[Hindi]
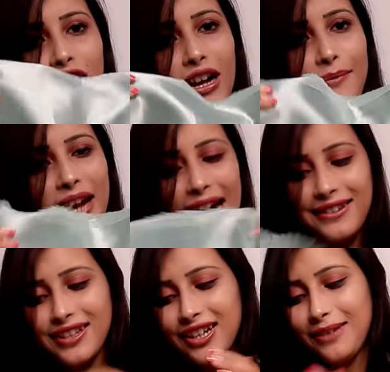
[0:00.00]
हुआ है मैं
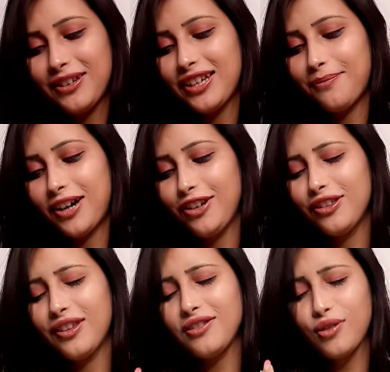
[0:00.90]
एग्जैक्ट नहीं बता पा रही हूँ
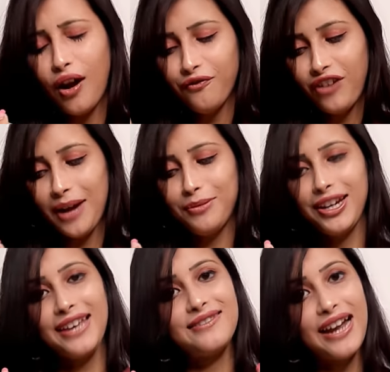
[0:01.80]
इतना सॉफ्ट
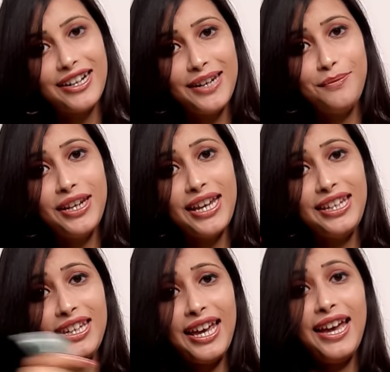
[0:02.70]
फैब्रिक है साटिन भी
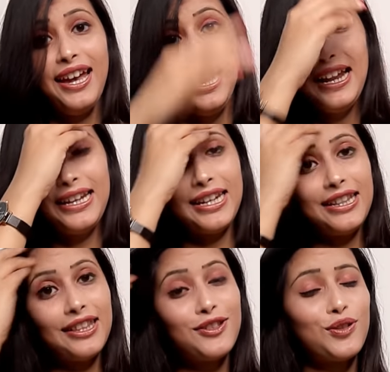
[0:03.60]
नहीं है लेकिन
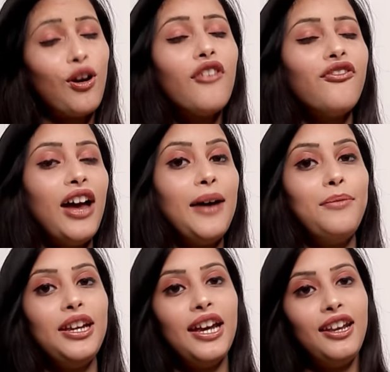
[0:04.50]
इतना सॉफ्ट
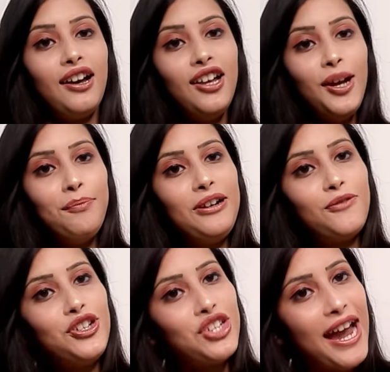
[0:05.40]
फैब्रिक है ना
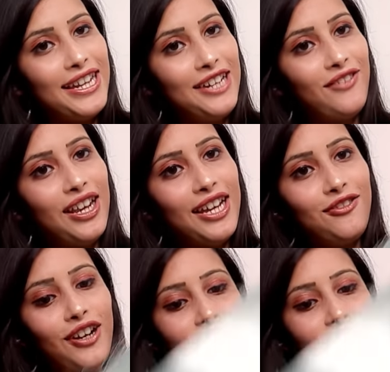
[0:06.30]
बिल्कुल शाइनिंग वाला इन्होंने